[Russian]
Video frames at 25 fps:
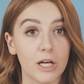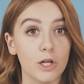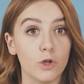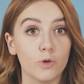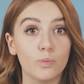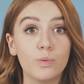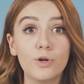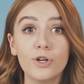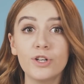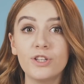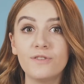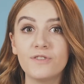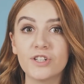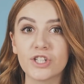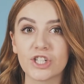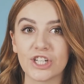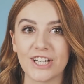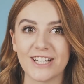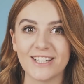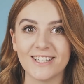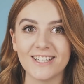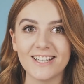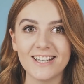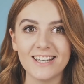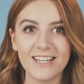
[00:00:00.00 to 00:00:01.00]
Любое
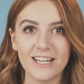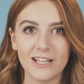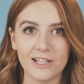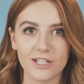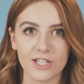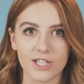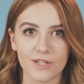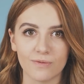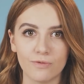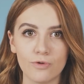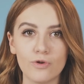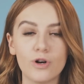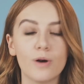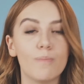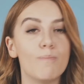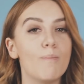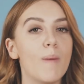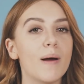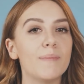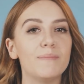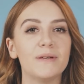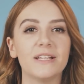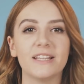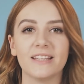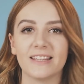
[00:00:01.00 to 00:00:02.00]
движение или звук
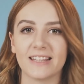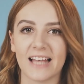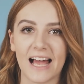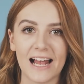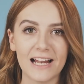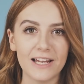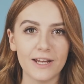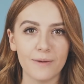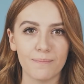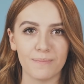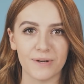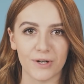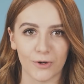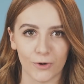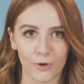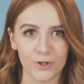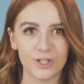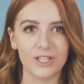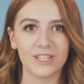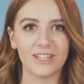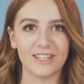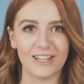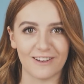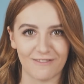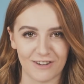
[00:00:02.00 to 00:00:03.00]
моментально
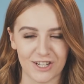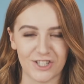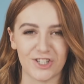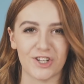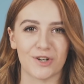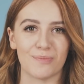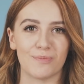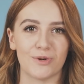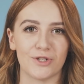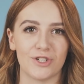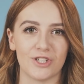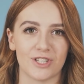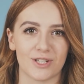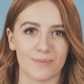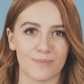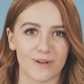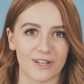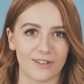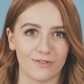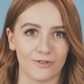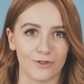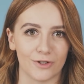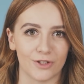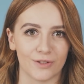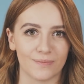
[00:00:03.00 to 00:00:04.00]
приходят на ваш рабочий
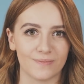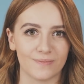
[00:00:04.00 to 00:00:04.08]
смартфон.